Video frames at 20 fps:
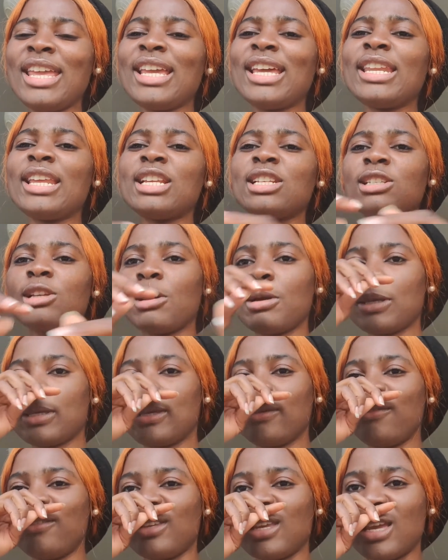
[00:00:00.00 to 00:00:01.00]
Il y a des gens
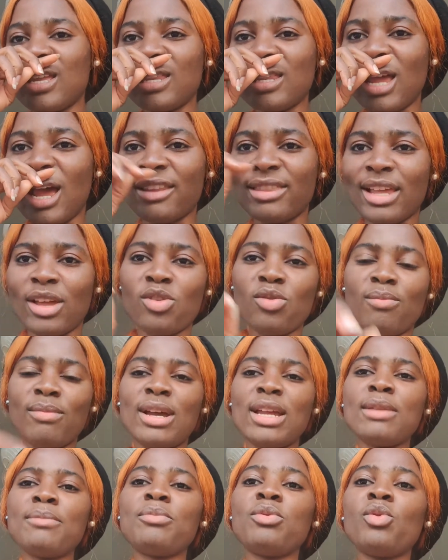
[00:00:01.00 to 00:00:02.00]
qui viennent en
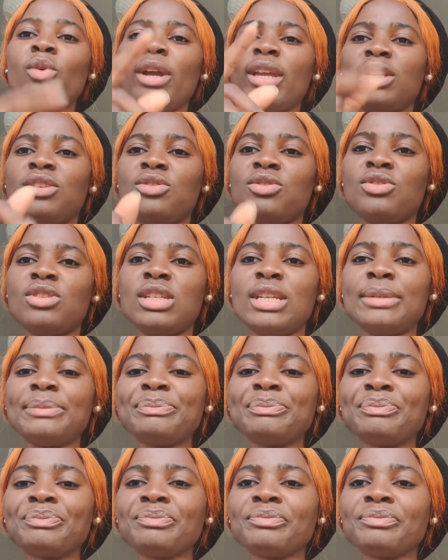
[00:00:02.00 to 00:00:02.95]
Allemagne pour étudier.